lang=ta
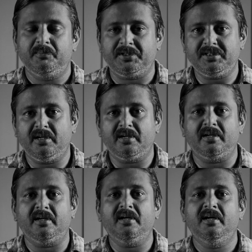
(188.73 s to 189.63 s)

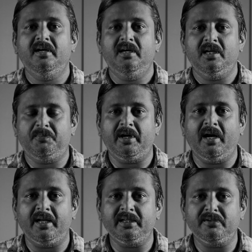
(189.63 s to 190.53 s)
பிரச்சனைனா இப்போ
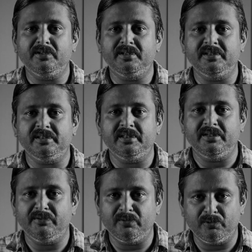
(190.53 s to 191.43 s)
அதுக்கு வந்து
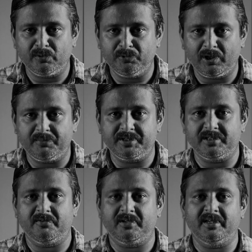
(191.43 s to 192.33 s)
இவங்க ஒரு
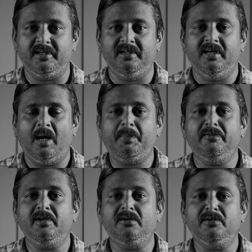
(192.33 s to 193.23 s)
முதலமைச்சர் அவங்க அப்போ
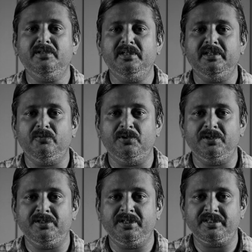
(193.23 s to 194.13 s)
இவங்களுக்கு வந்து ஒரு
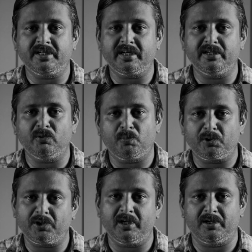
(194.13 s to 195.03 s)
சிகிச்சைக்காண்டி ஒரு
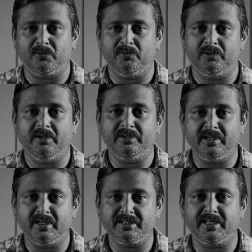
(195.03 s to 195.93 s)
ப்ரோட்டோக்கால் இருக்கும் அது
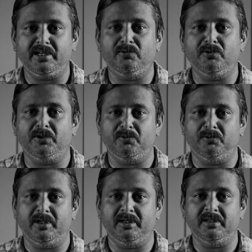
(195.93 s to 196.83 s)
என்னென்ன செய்யணும்னு
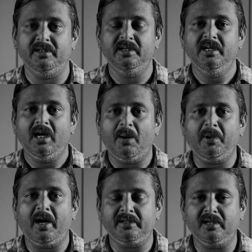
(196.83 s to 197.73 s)
இருக்கும் அது
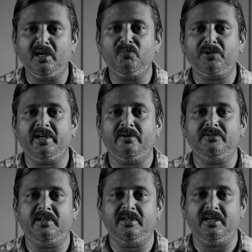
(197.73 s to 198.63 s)
அப்போ அதெல்லாம் முறையாக
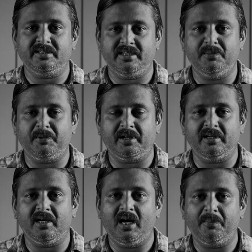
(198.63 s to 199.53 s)
வந்தன்னா
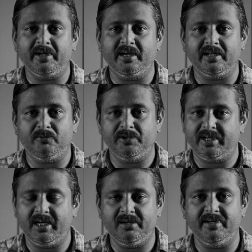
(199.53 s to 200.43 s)
செய்யப்பட்டதா அப்படிங்கிற ஒரு
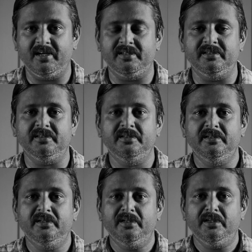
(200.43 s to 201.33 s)
கேள்வி எழுது
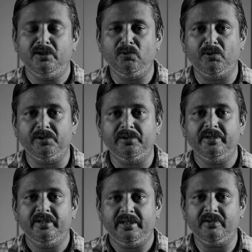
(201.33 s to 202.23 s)
இன்னொன்று
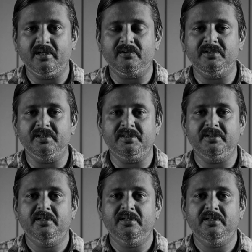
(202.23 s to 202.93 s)
இவங்களுக்கு வந்து